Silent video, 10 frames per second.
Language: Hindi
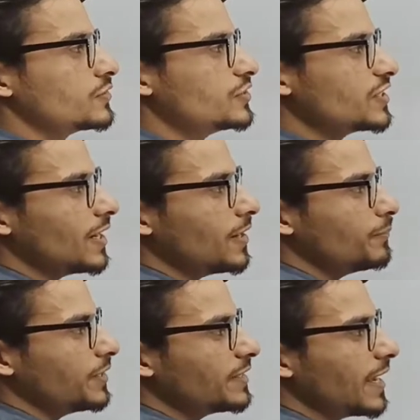जहाँ
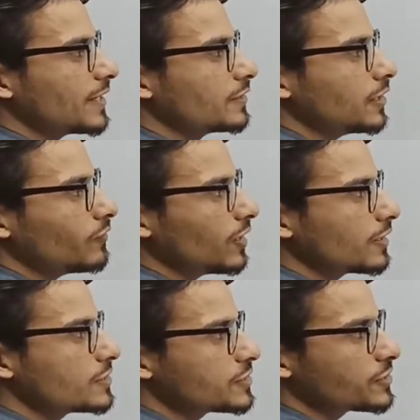पे डायगनल
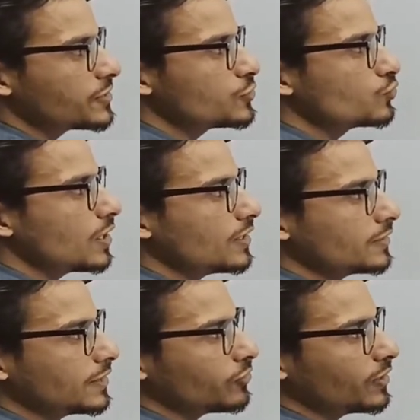वाला रेजिस्टेंस जुड़ा है
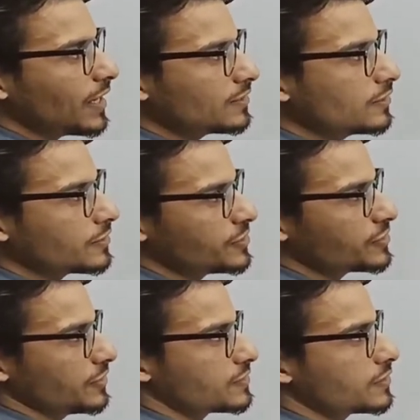ना देख रहे हो डायगनल
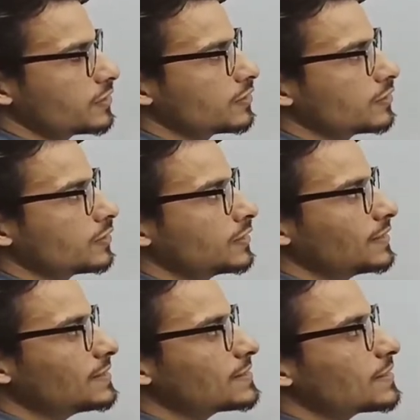रेजिस्टेंस
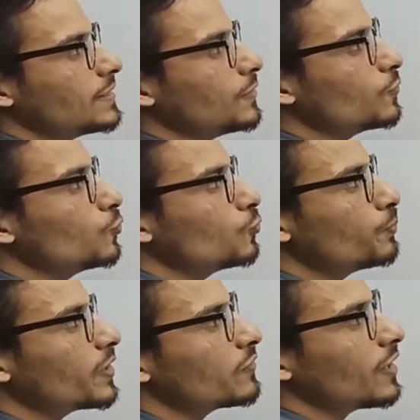इसके
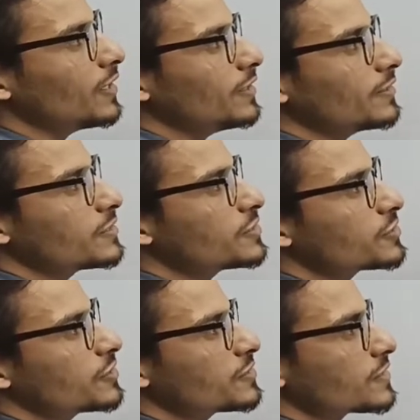ऊपर वाले
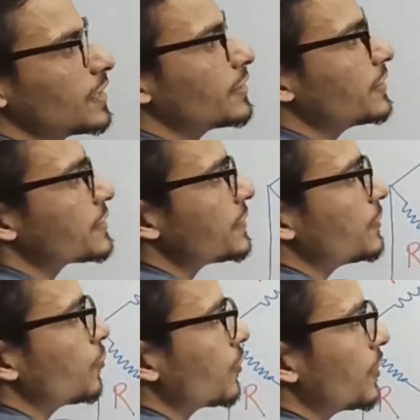रेजिस्टेंस का
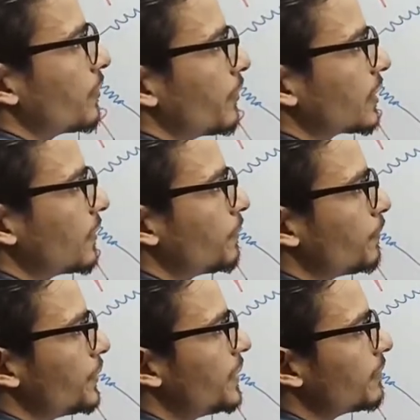रेशियो
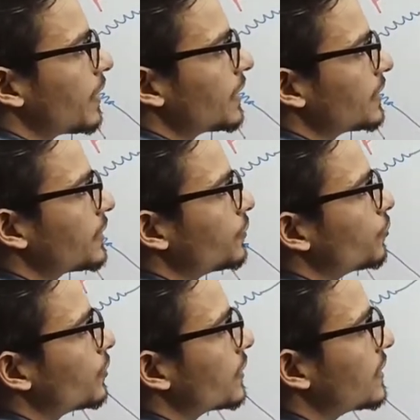मतलब P बाई
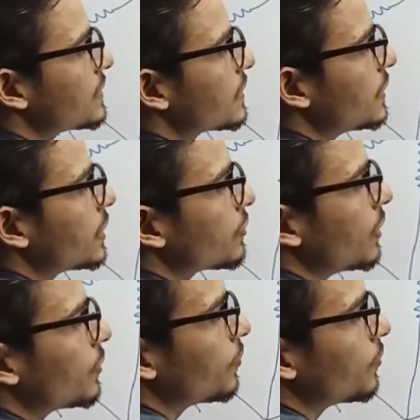क्यू इज़ इक्वल